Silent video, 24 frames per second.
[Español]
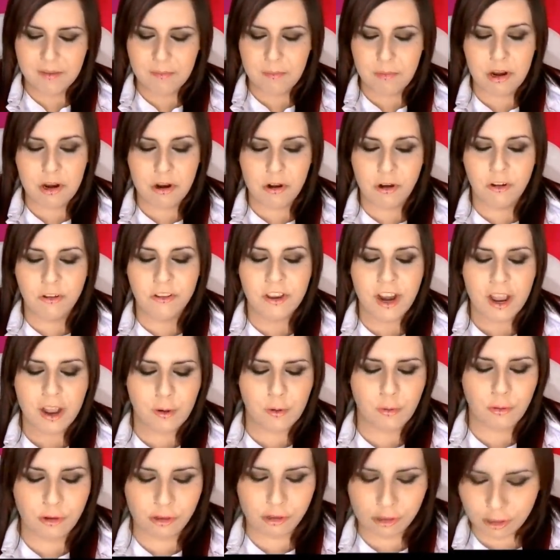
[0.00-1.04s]
Bueno, otra
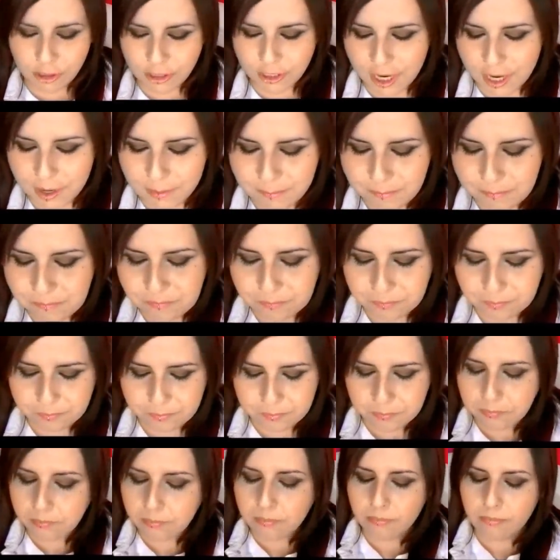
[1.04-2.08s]
curiosa
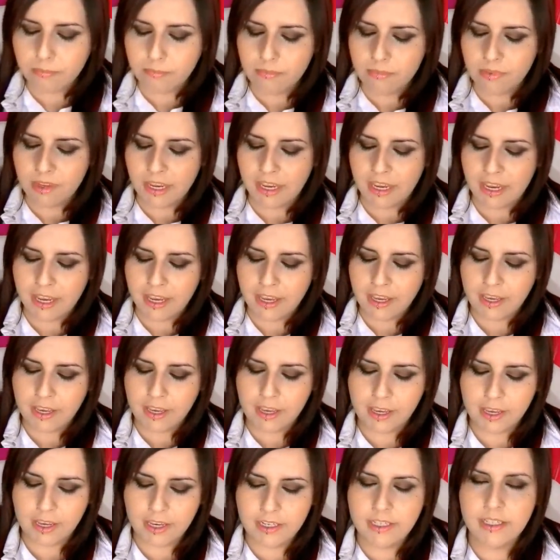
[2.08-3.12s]

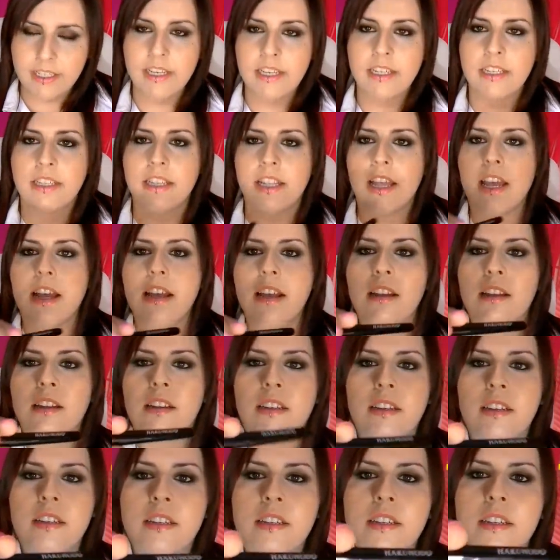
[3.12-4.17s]
eh, es esta.
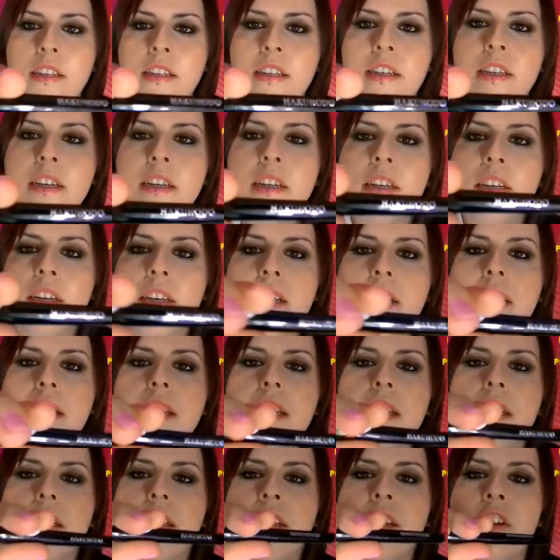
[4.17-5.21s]

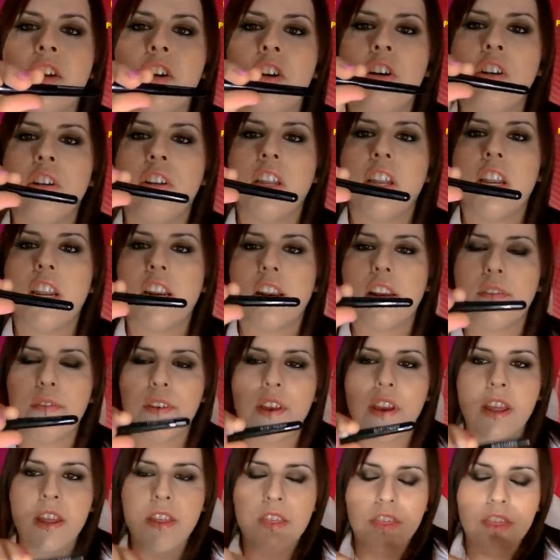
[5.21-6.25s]
No tiene
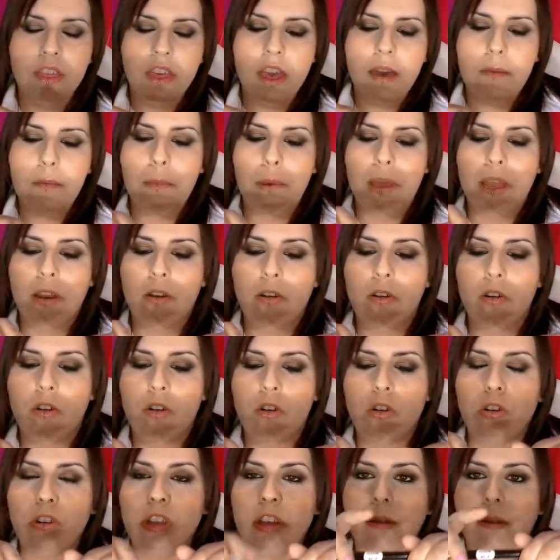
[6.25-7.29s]
referencia,
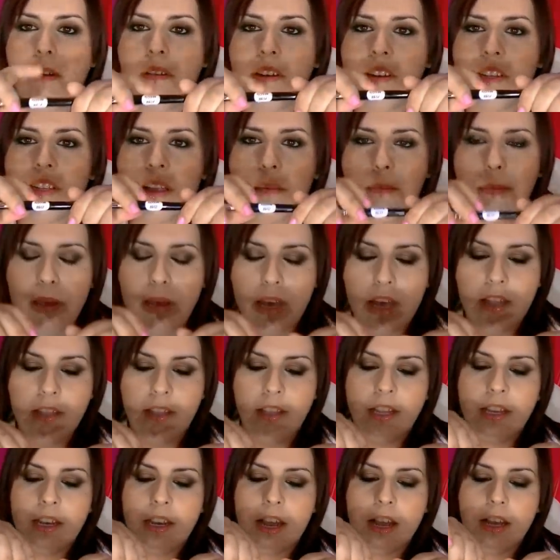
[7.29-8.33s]
pero llevaba esta
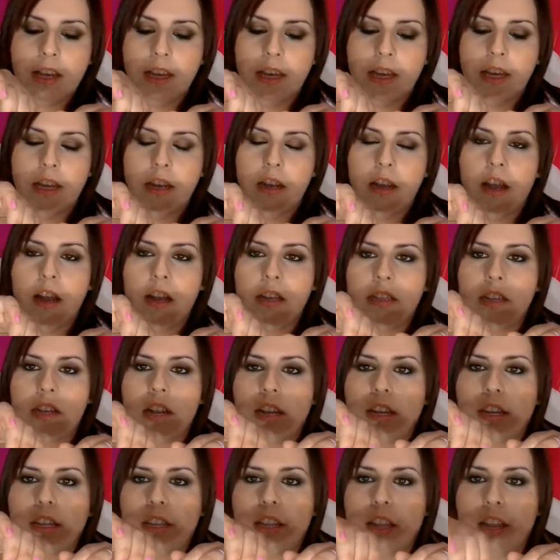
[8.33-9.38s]
pegatina que ahora se
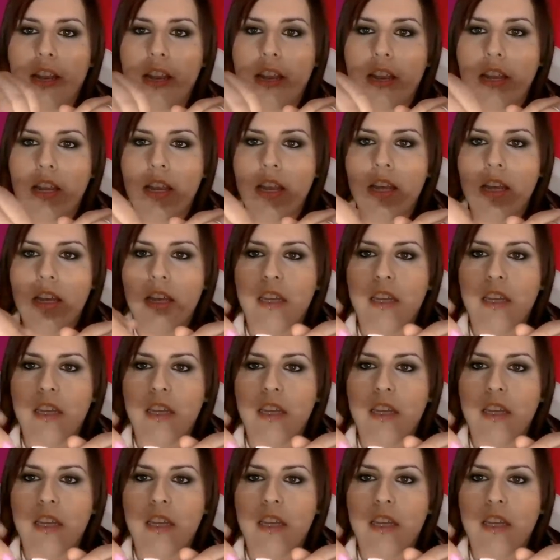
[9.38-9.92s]
la quitaré.